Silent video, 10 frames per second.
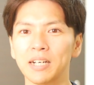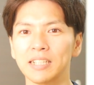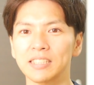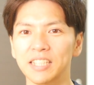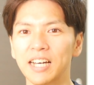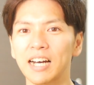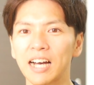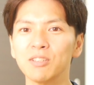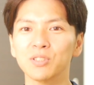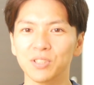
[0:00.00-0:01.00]
まあ、
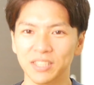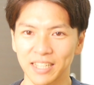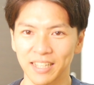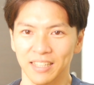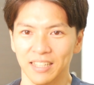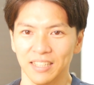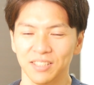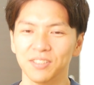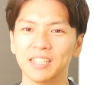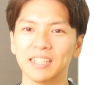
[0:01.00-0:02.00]
シェアハウスとして
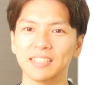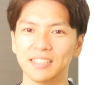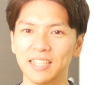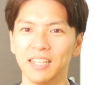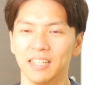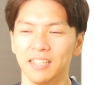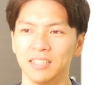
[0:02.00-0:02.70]
住んでたんですね。